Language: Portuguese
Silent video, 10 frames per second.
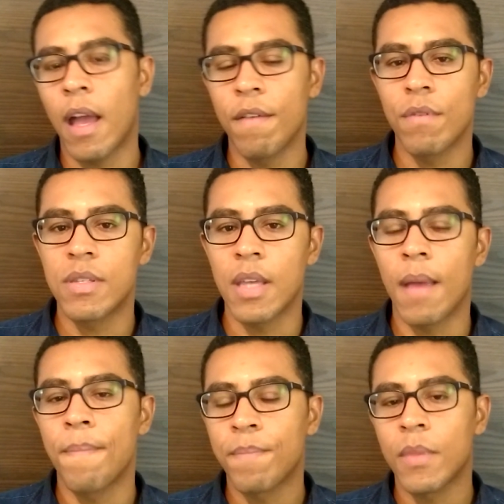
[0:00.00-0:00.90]
aí
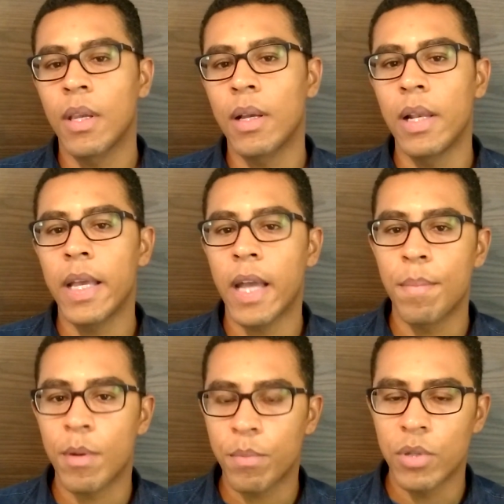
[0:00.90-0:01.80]
você clica aí
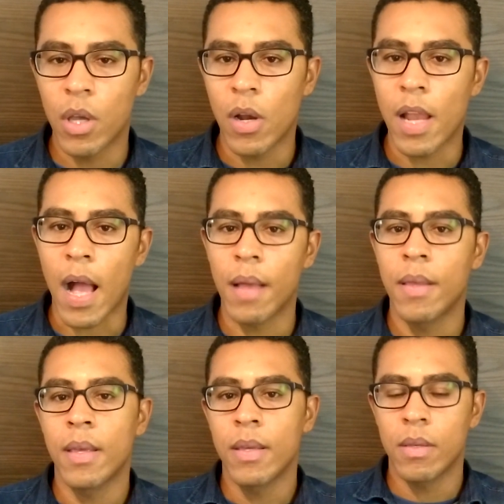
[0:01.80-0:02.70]
para poder olhar
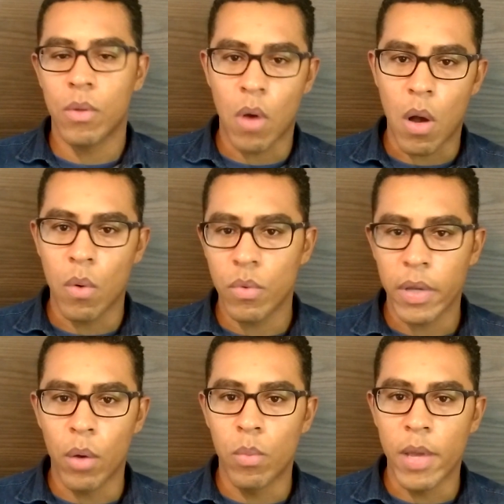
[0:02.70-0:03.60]
qual
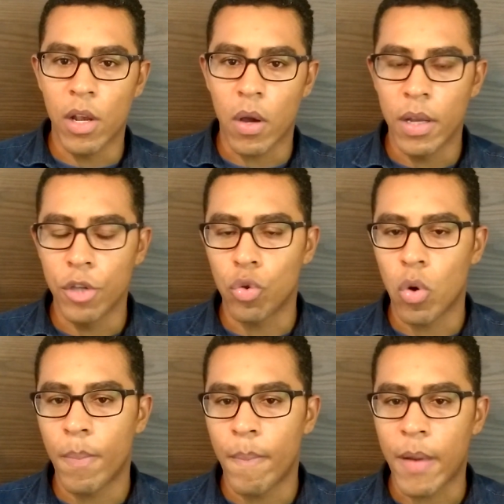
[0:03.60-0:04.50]
é o melhor
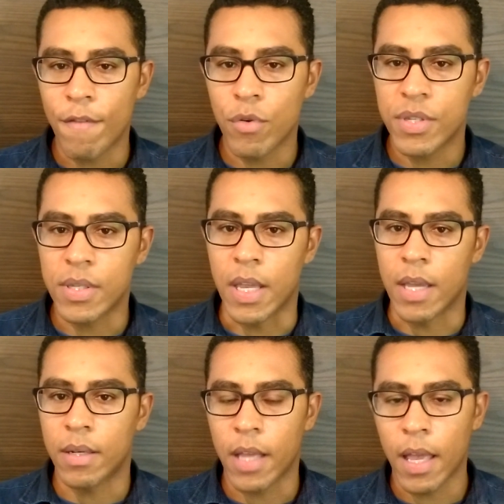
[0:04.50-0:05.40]
leitor para
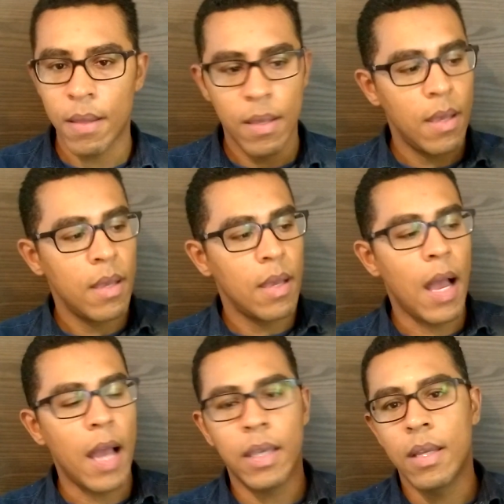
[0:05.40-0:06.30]
você, né?
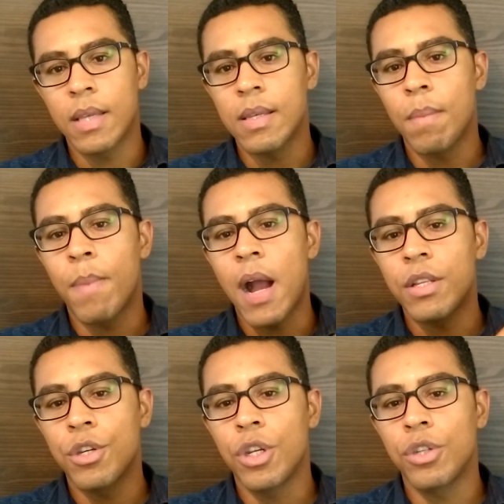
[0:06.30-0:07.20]
Aqui nessa
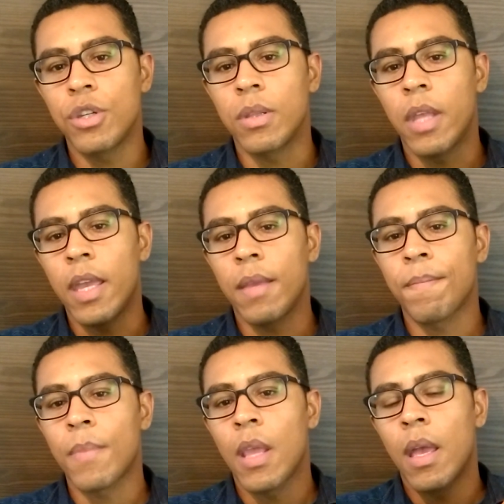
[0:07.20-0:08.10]
parte a gente tem
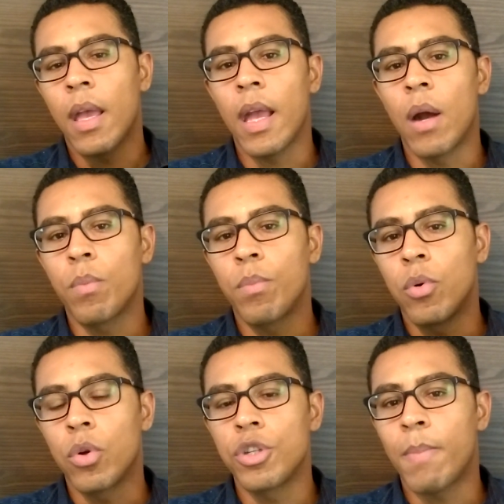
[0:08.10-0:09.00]
é,
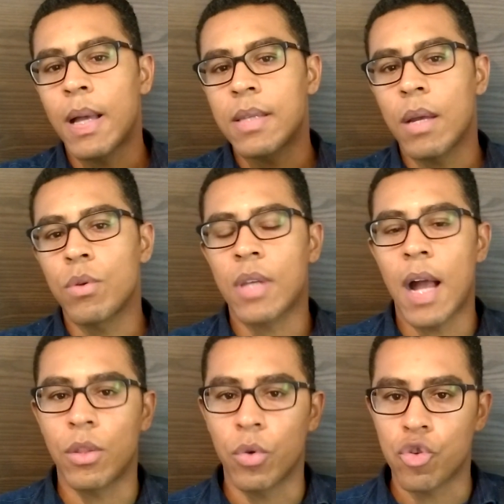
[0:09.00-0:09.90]
por onde passar os
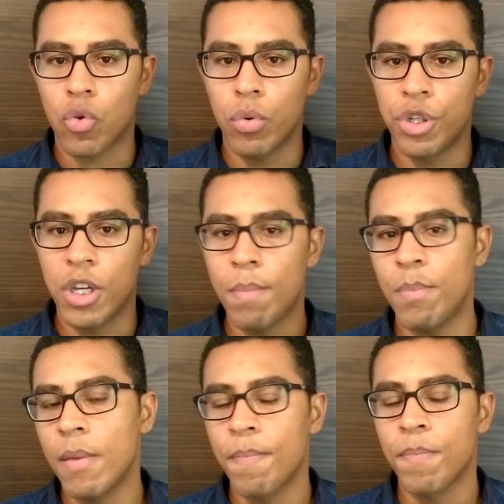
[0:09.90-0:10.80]
cartões com
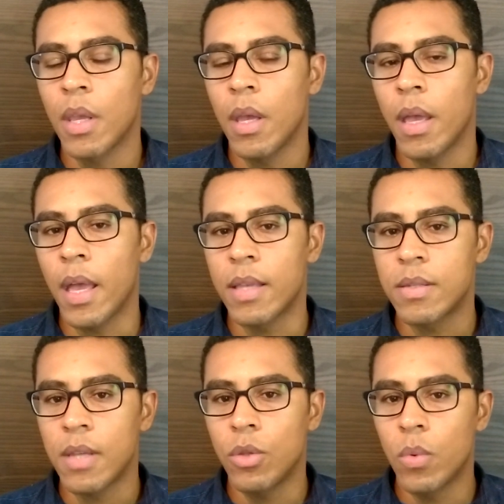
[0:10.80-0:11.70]
chip, é,
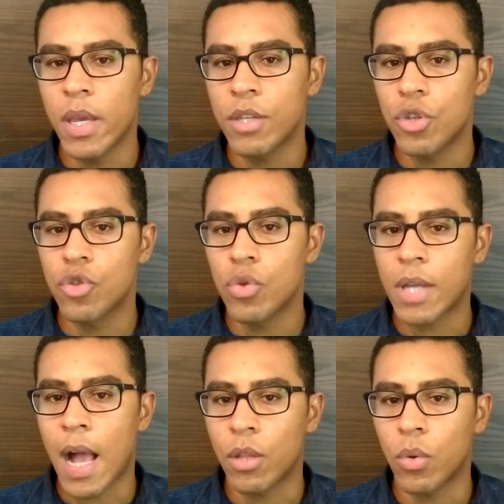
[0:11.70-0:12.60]
sendo estes os
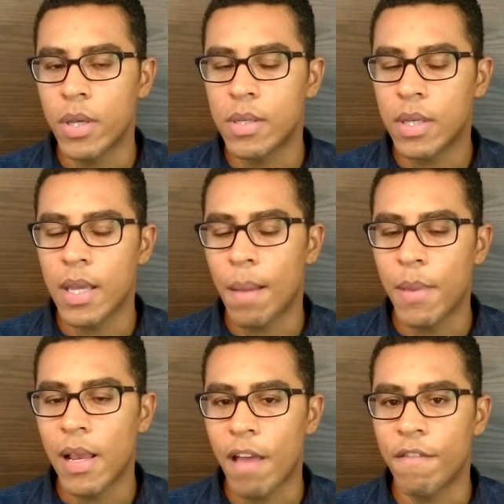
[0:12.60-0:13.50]
cartões que a
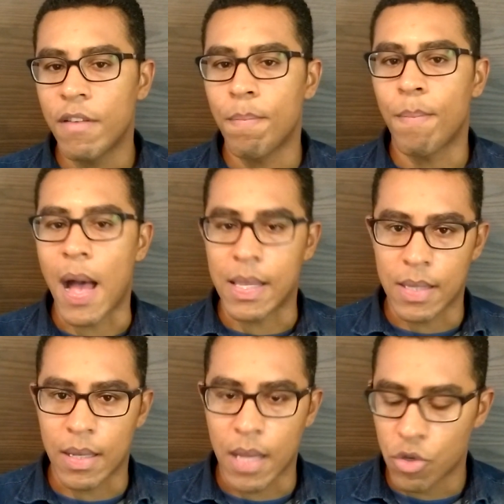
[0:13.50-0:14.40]
Pelevin
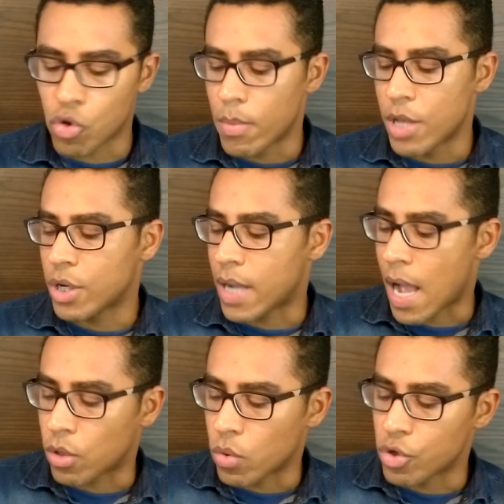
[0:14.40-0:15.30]
passa, né? Somente
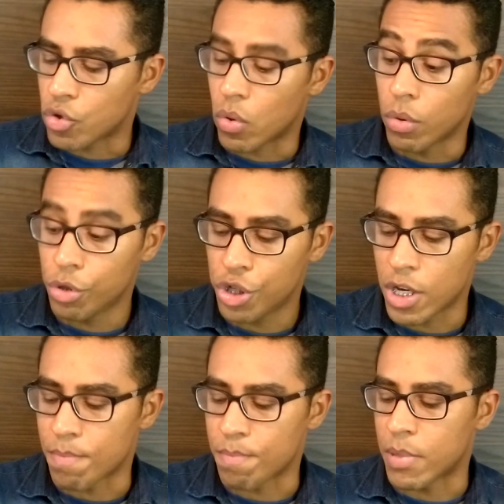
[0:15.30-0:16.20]
cartões com
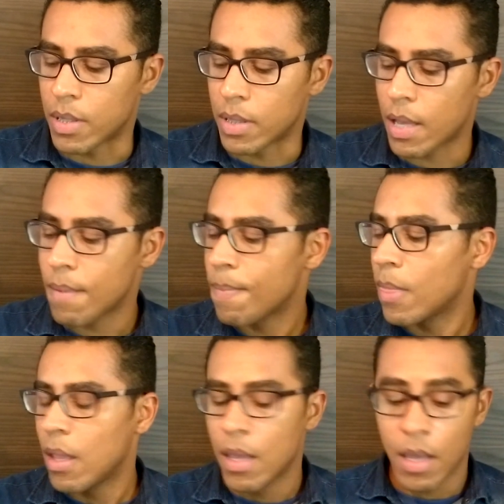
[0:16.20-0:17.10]
chip, né?
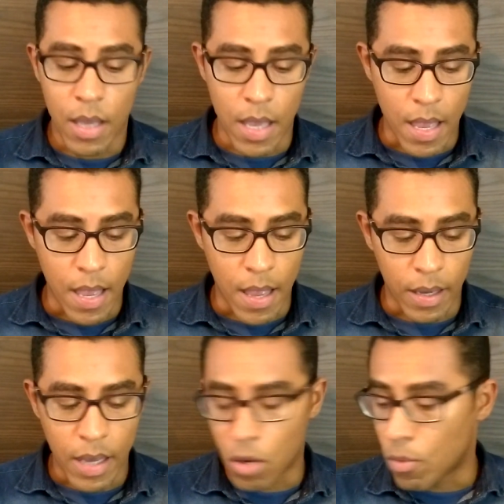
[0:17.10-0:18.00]

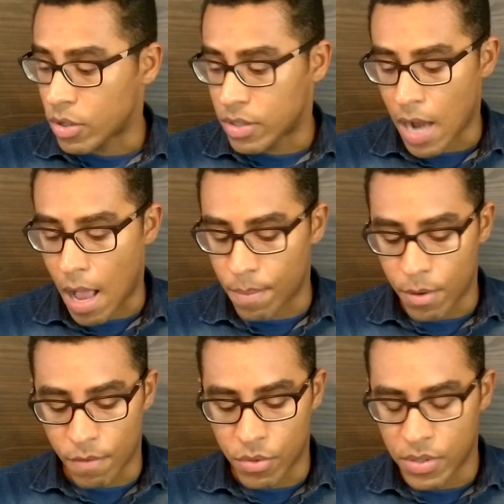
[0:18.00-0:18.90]
É, quero mostrar
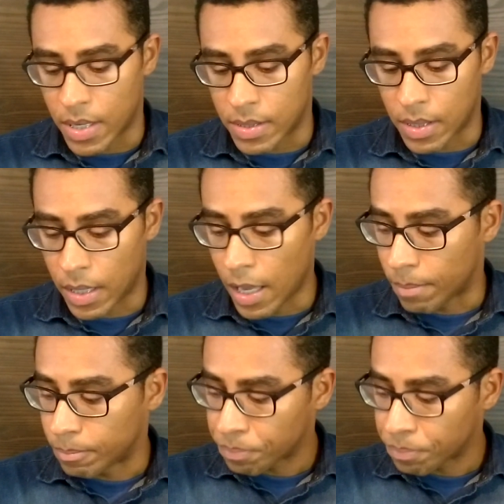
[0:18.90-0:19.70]
para vocês aqui